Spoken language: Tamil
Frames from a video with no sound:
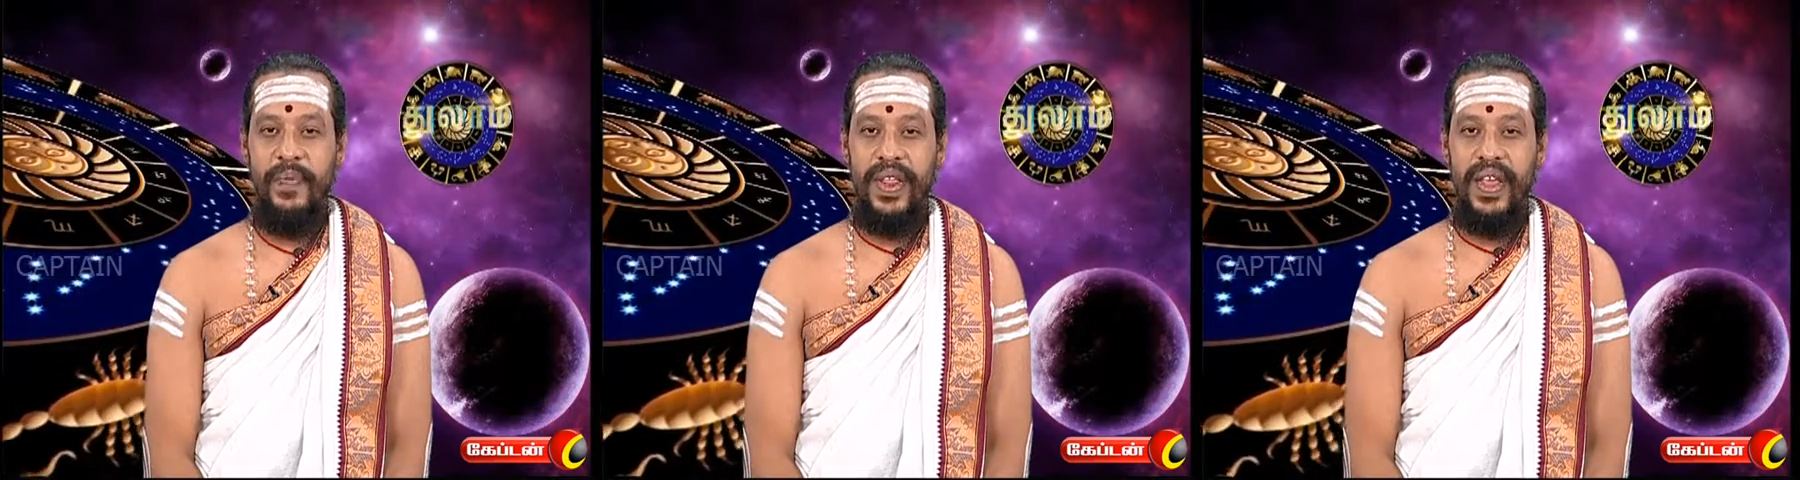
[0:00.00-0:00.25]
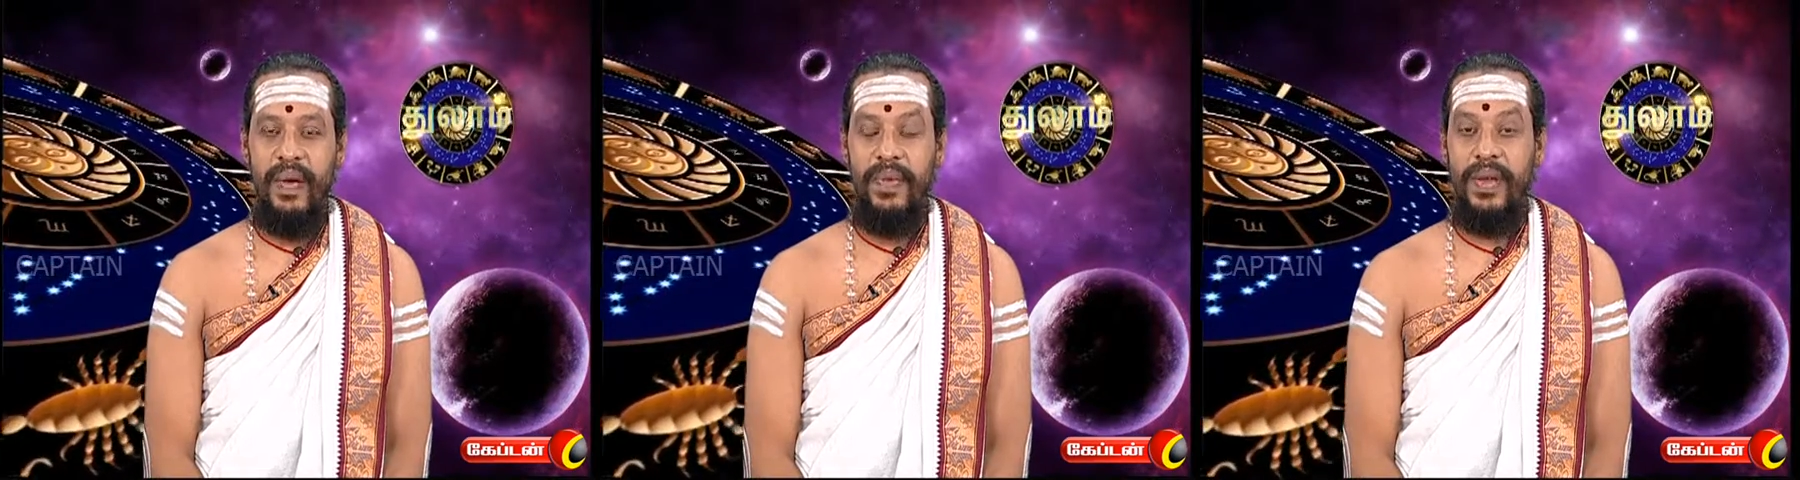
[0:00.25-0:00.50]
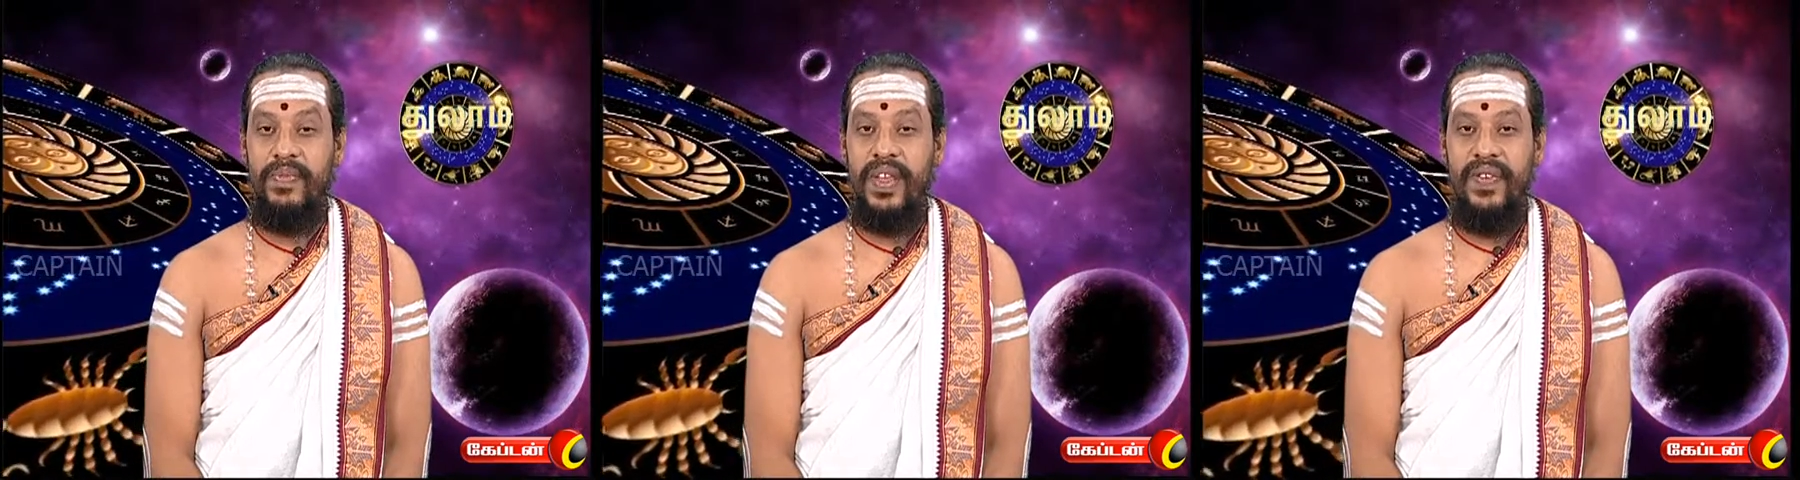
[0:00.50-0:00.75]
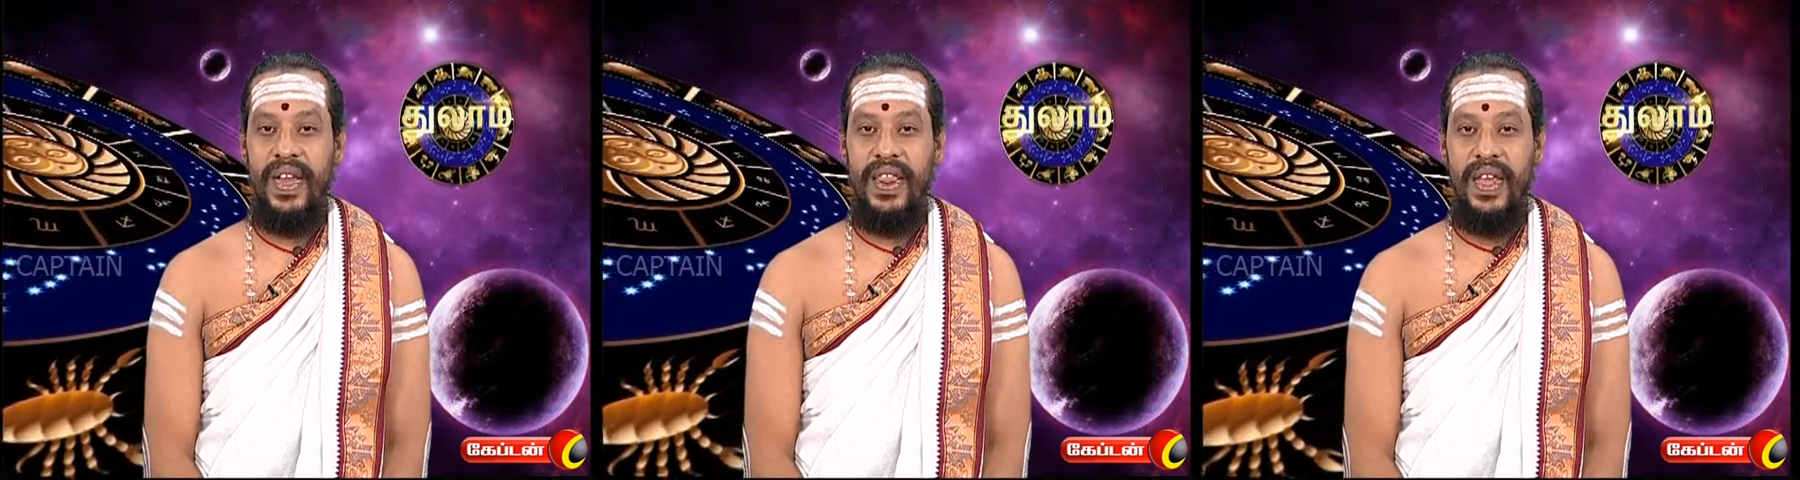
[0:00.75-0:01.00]
பத்தாம் இடம்
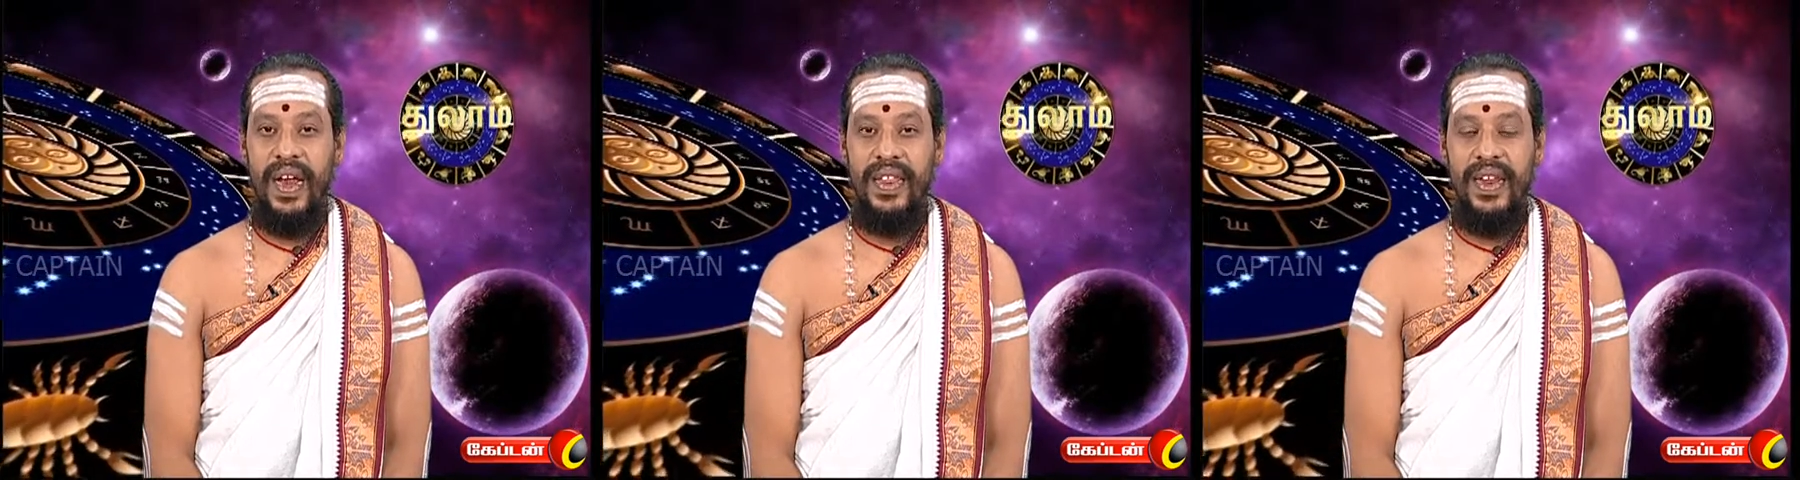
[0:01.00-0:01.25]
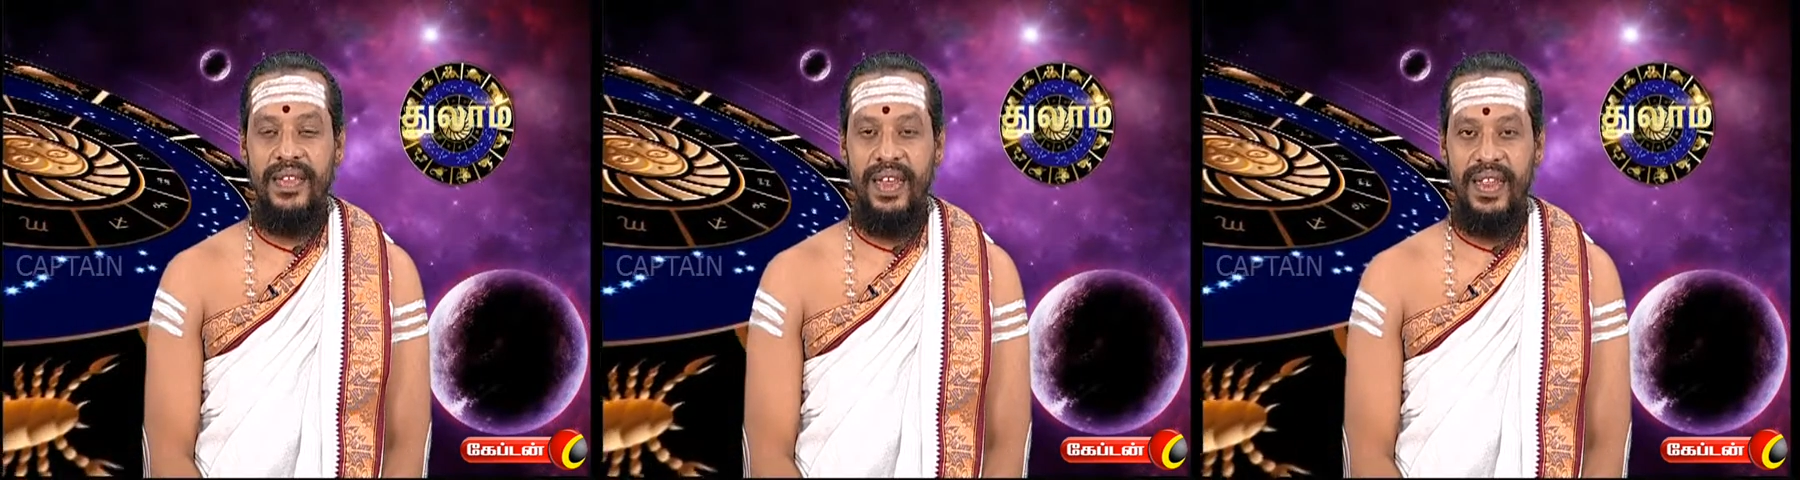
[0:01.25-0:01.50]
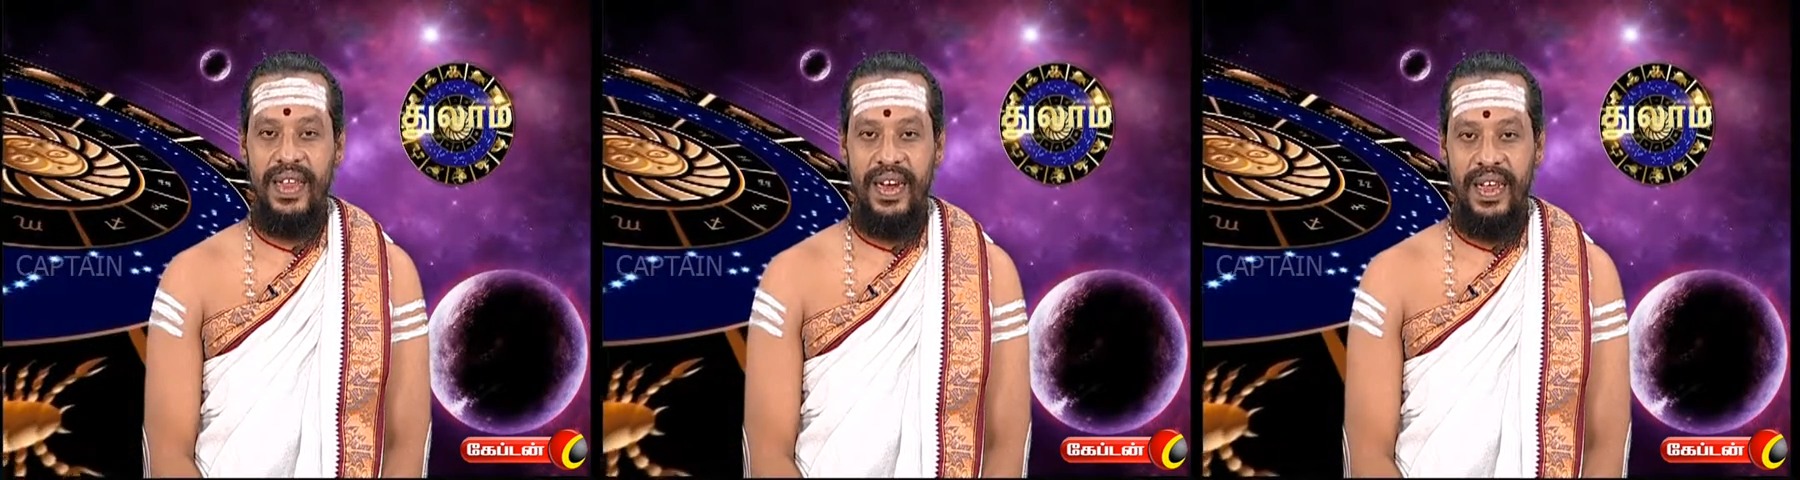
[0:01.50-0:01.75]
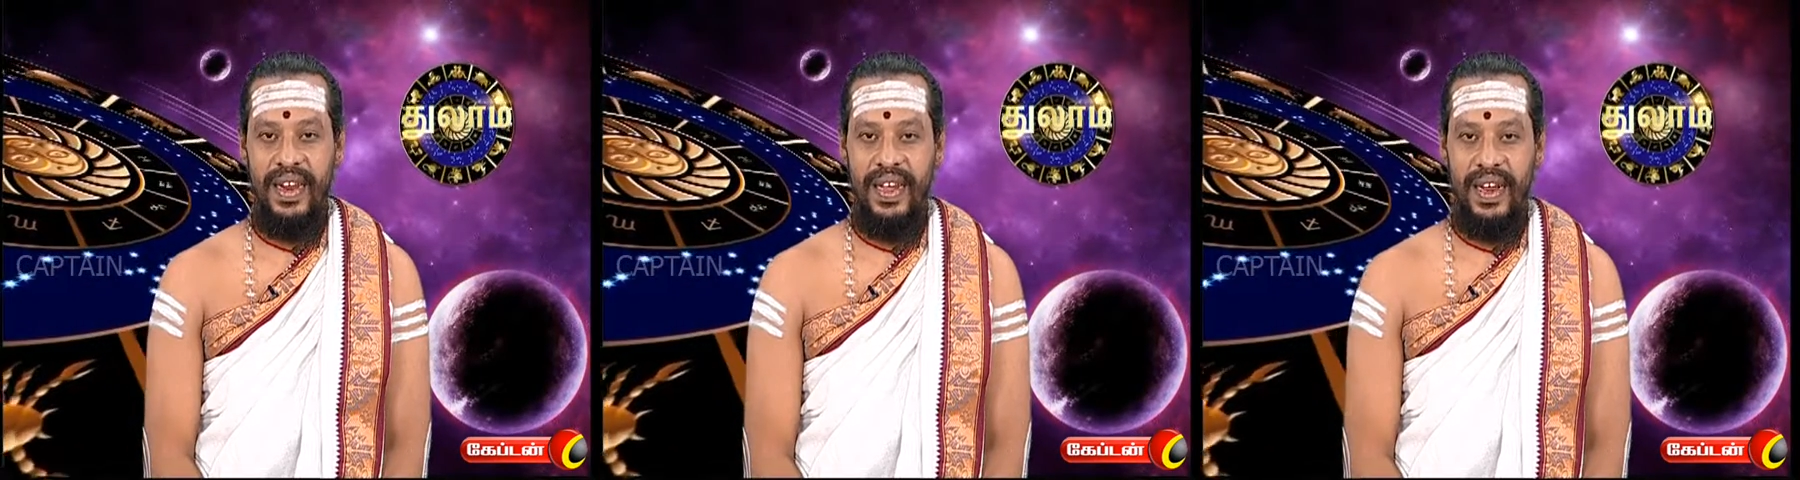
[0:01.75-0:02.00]
ஜீவனஸ்தானத்தில் சந்திரன்
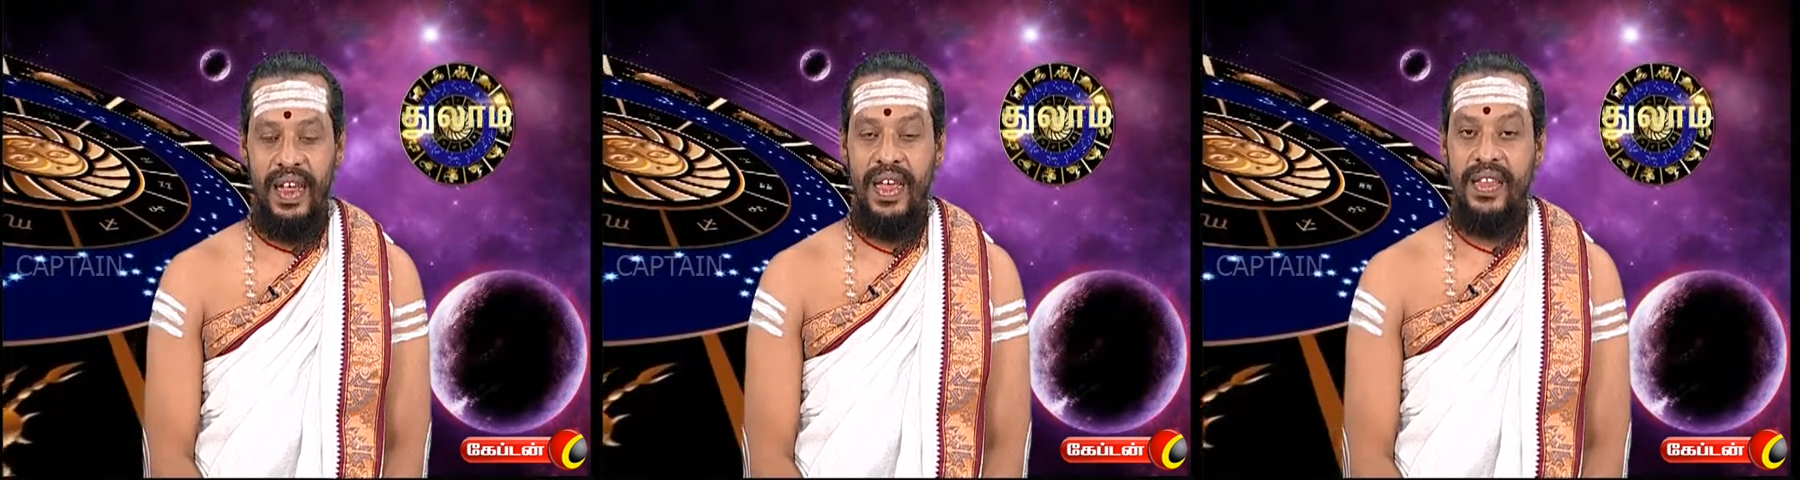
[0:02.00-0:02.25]
இருக்கார்